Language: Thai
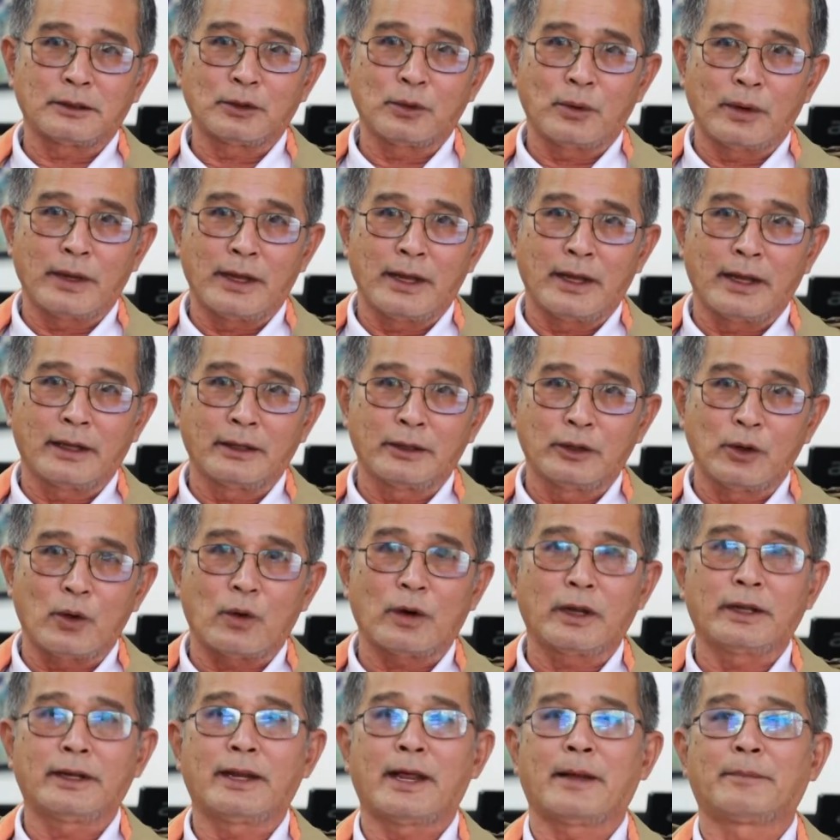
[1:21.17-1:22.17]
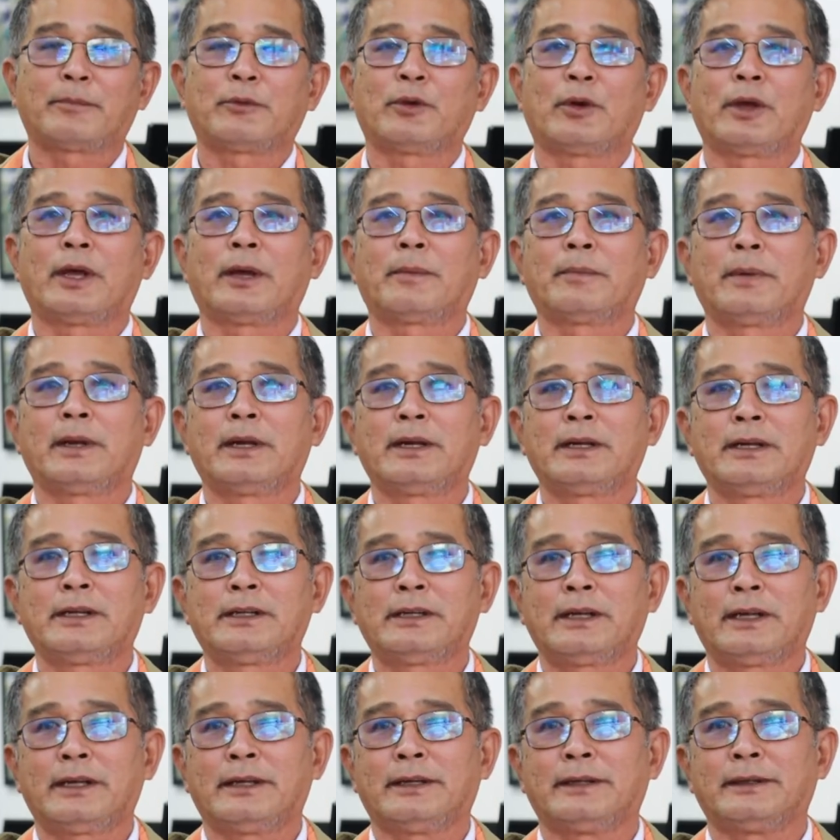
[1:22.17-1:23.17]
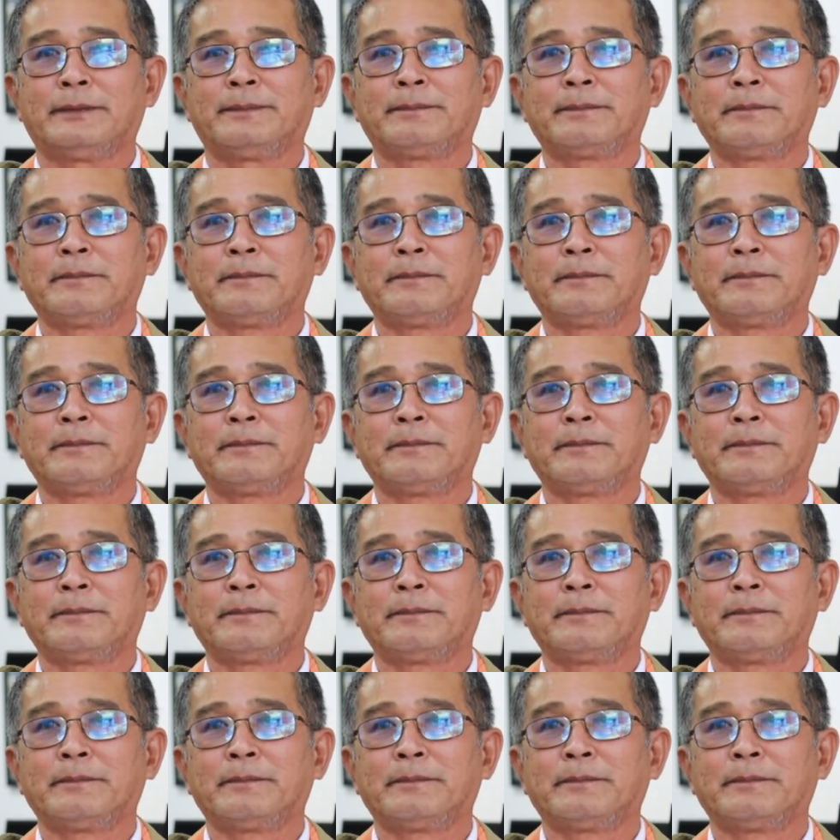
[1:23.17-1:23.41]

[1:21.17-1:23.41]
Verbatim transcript: ตัวเองยกระดับตัวเองไปเรื่อย ๆ